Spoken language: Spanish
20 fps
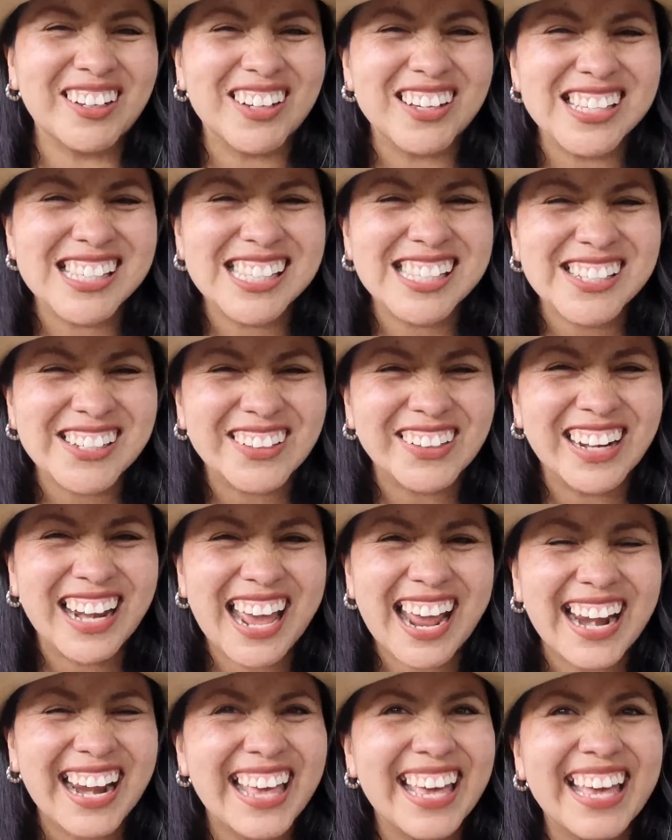
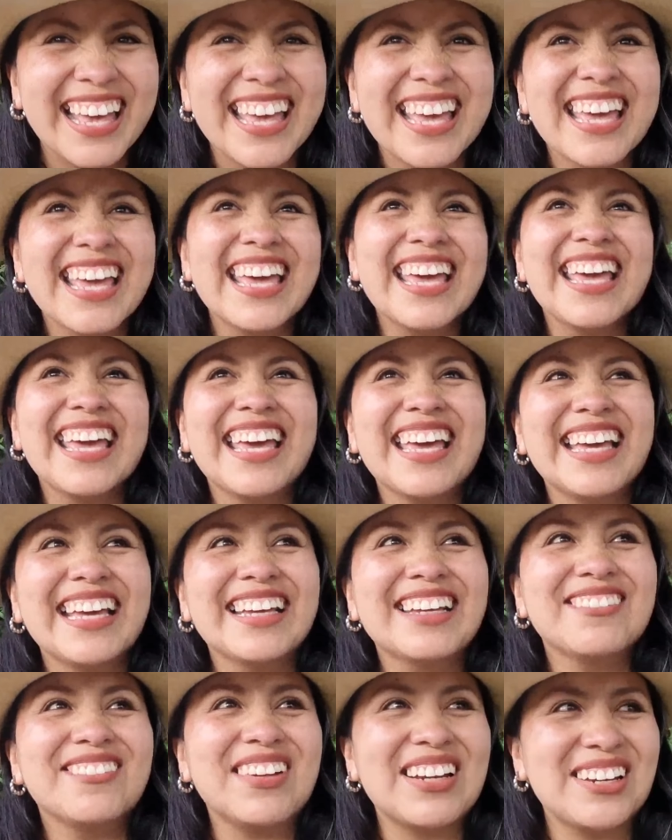consolar.
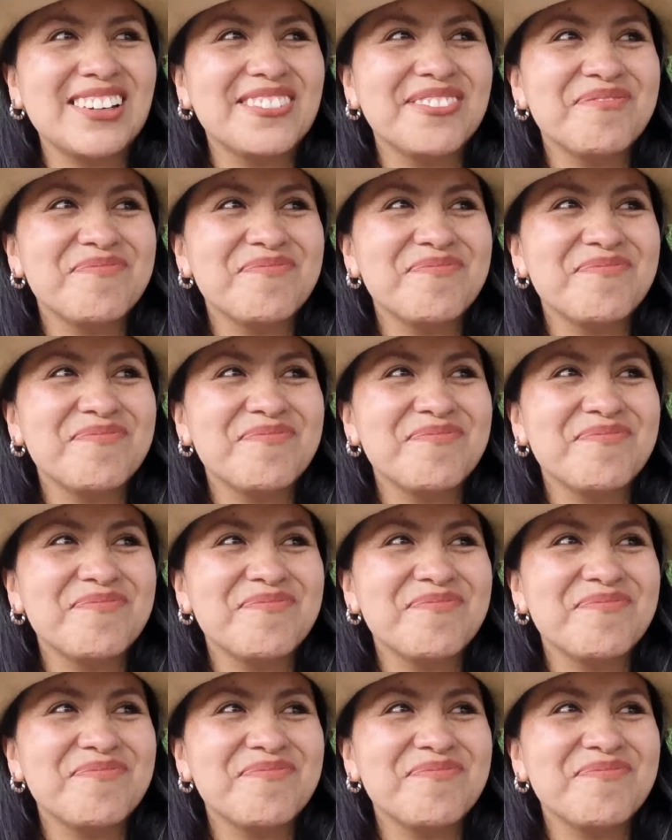Bueno,